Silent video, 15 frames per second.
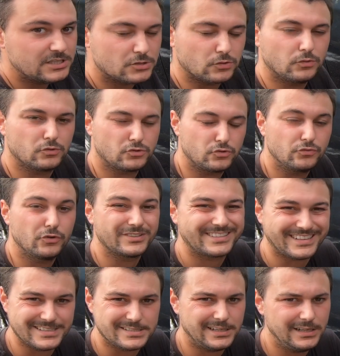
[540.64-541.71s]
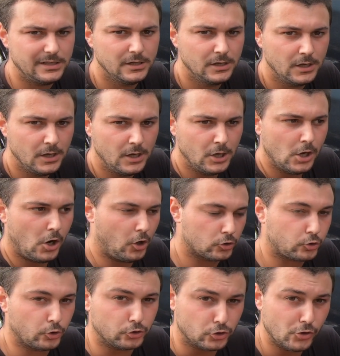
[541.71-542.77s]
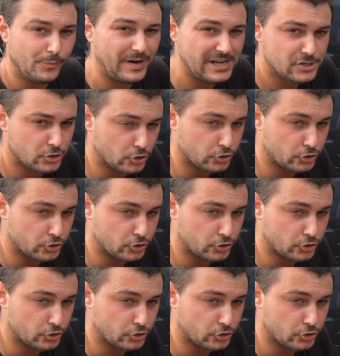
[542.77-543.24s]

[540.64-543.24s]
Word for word: qui sont souvent très sales, entre deux pages,